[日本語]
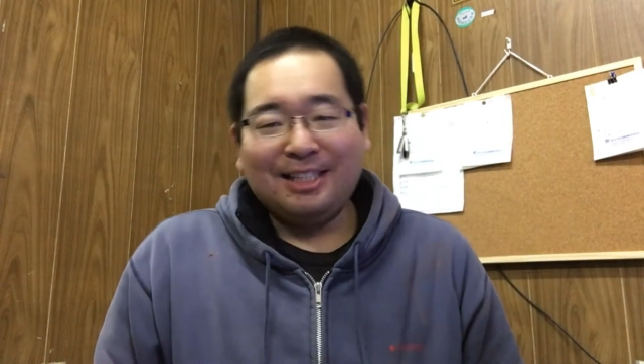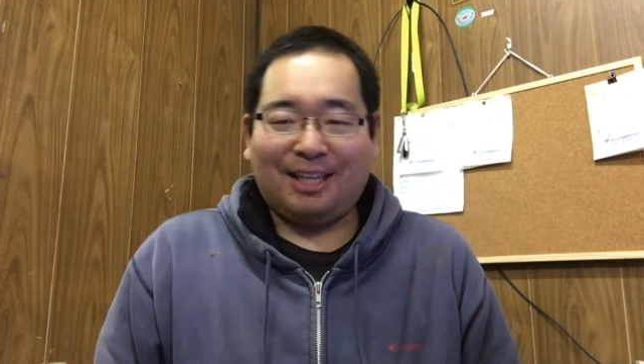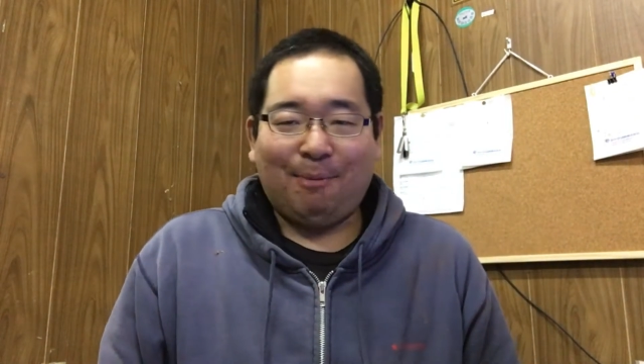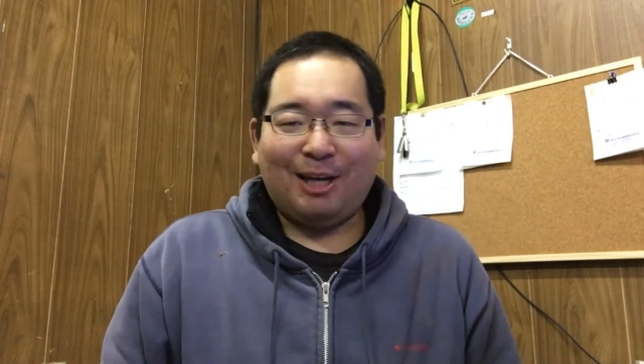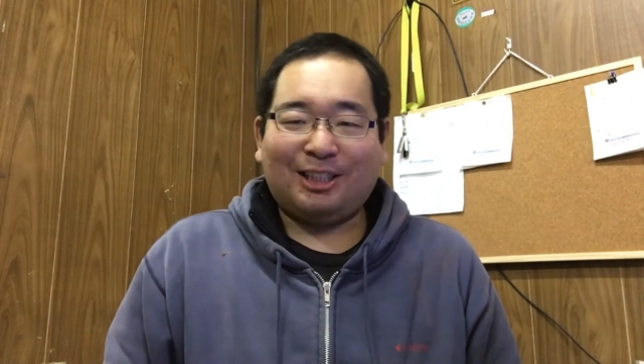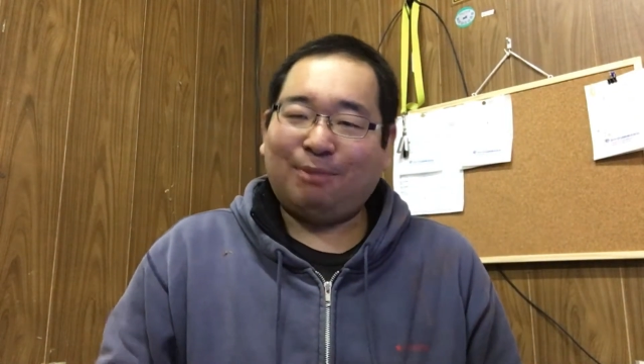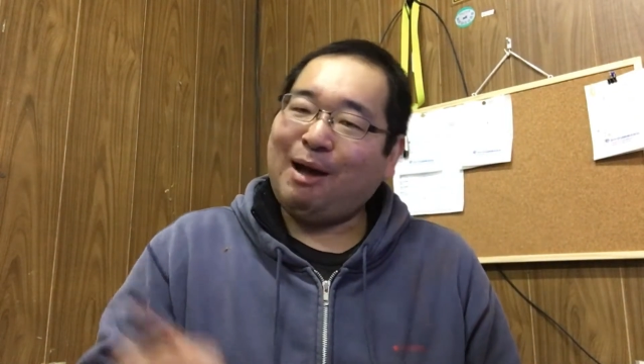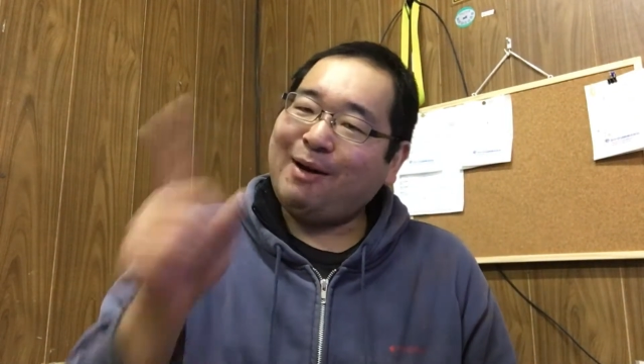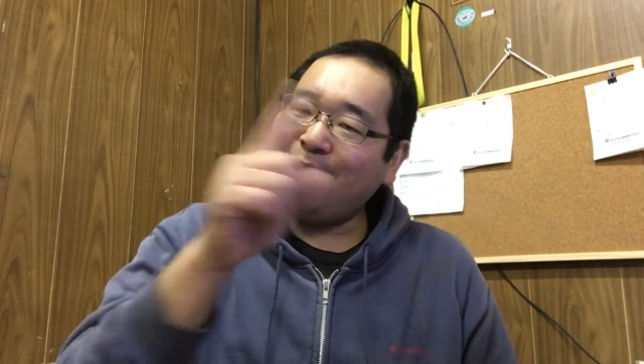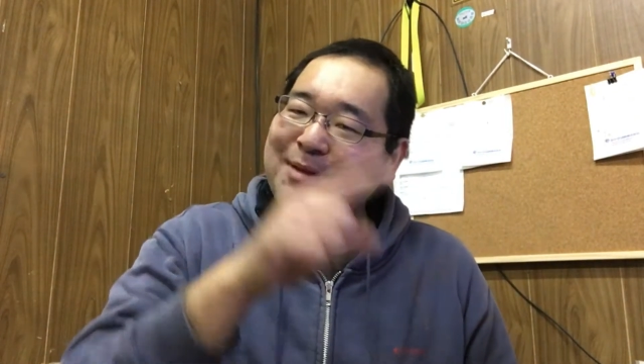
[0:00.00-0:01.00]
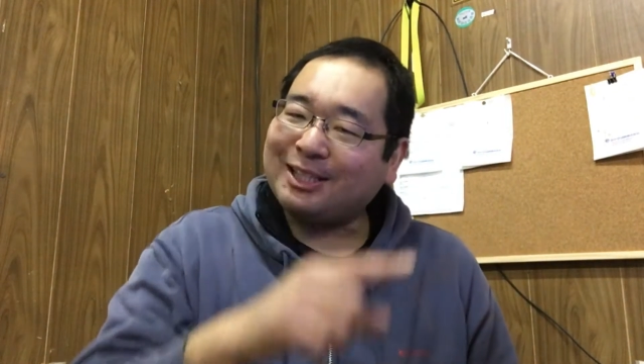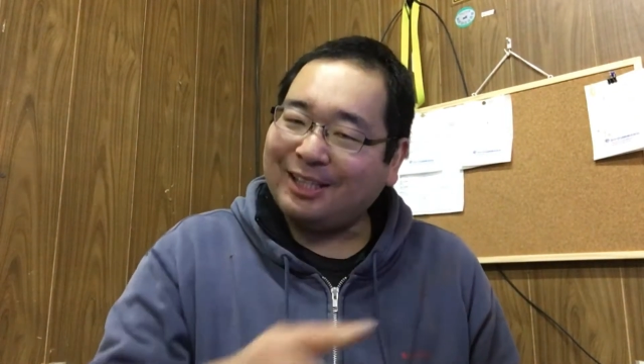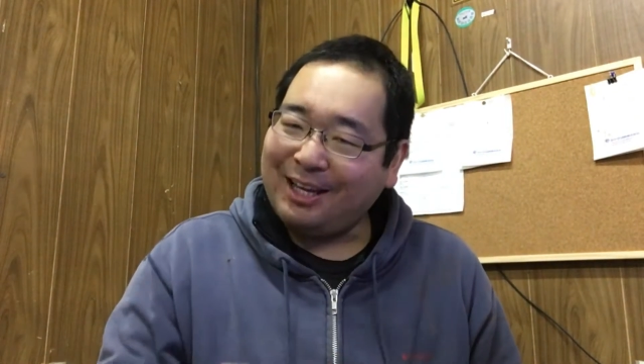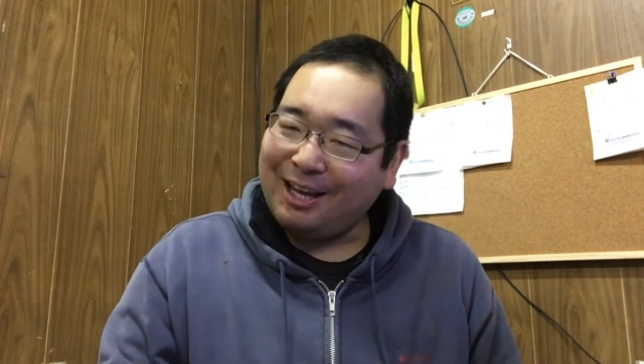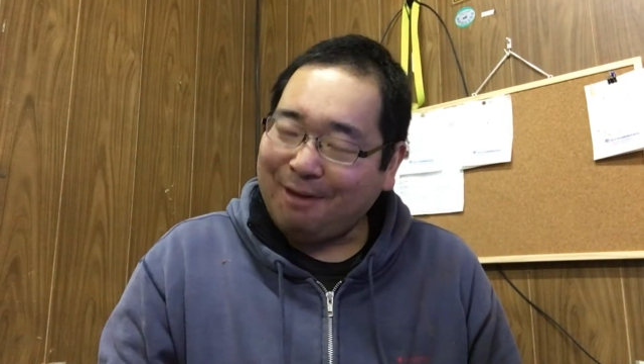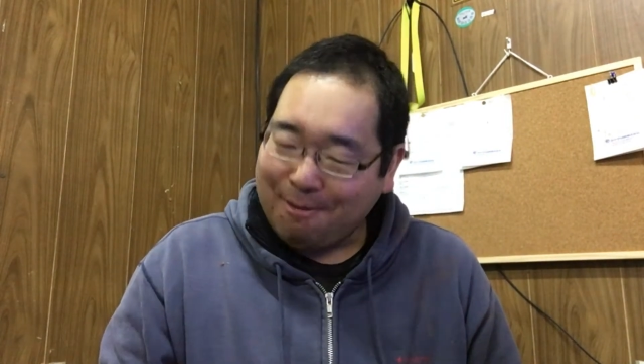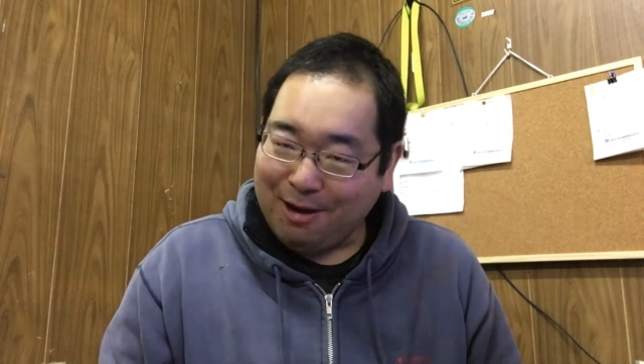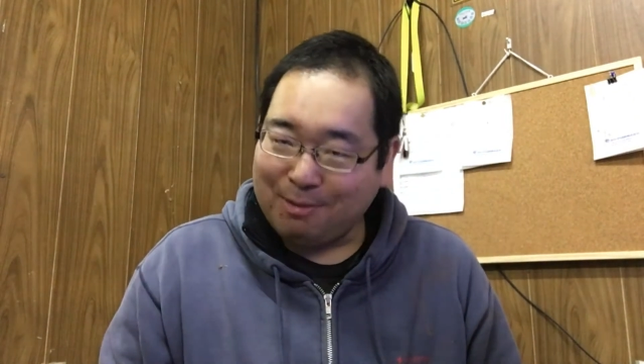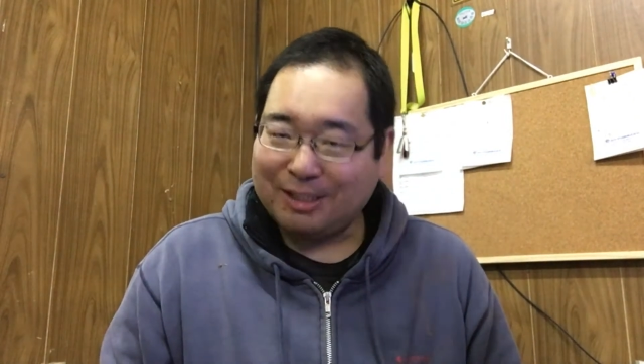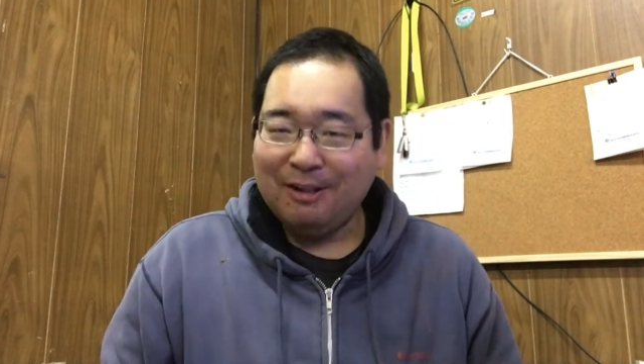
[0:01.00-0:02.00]
狭いし回りますね。はい、
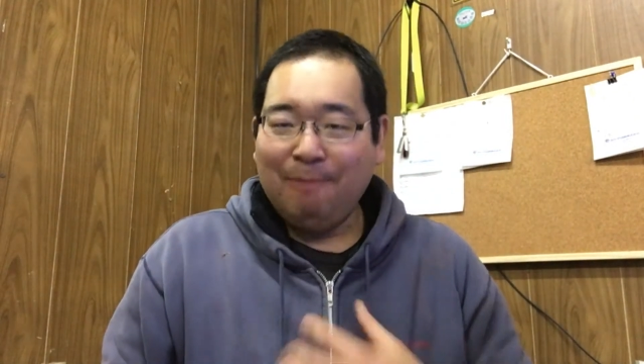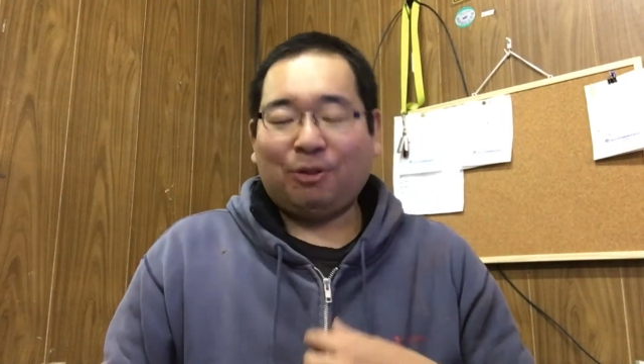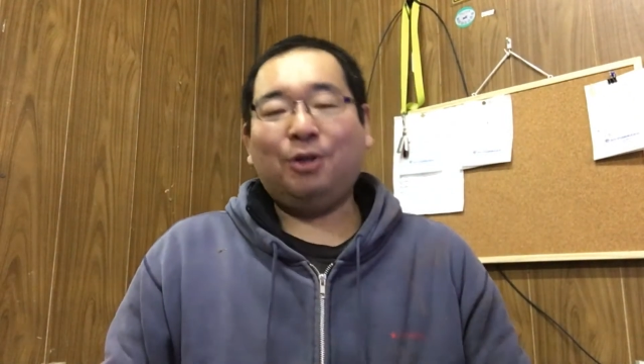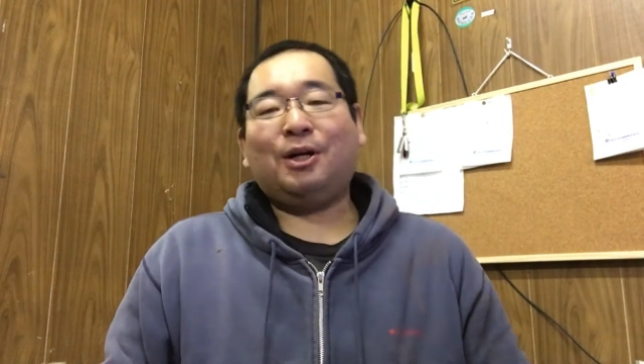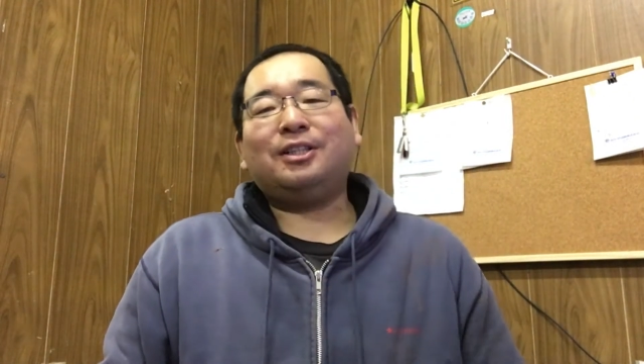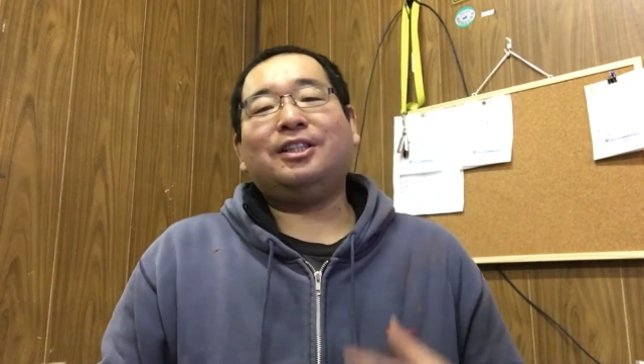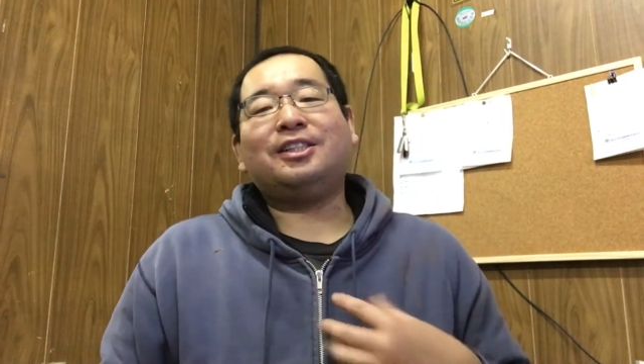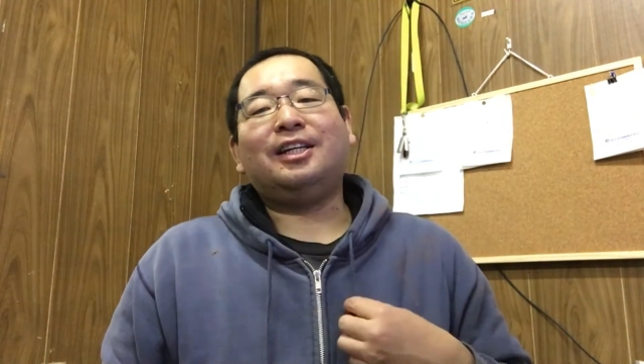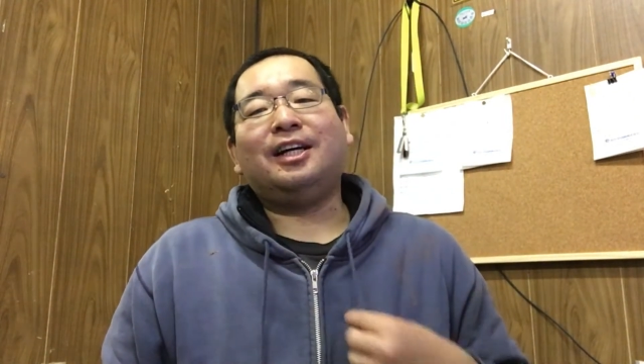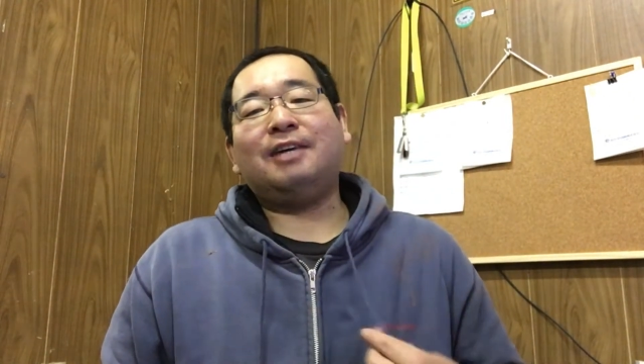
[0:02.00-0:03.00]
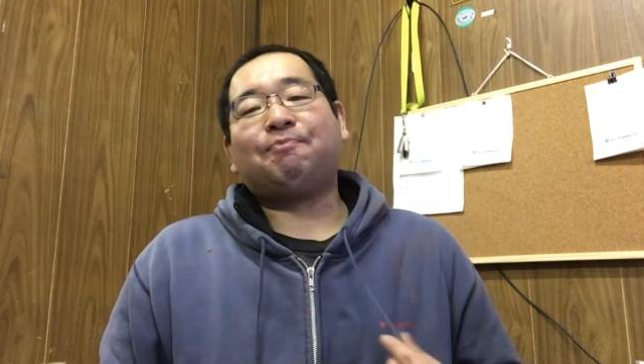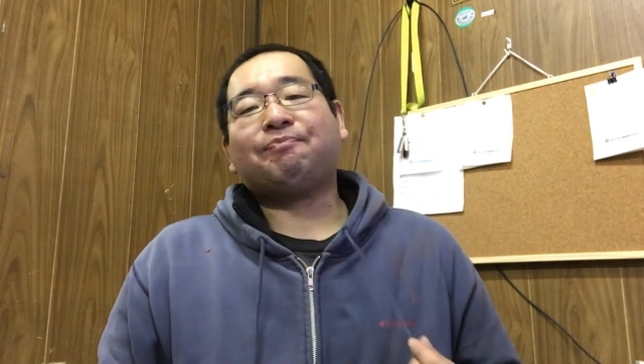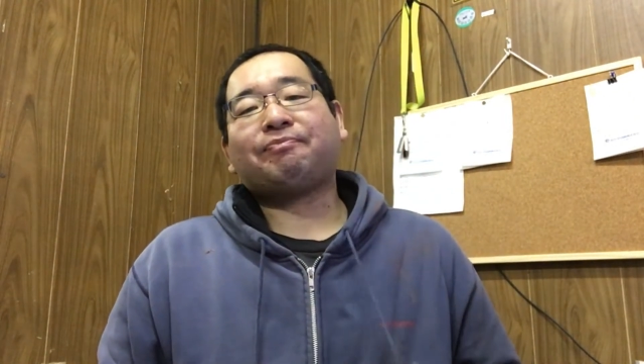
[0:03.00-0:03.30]
回ります。というわけでですね、はい。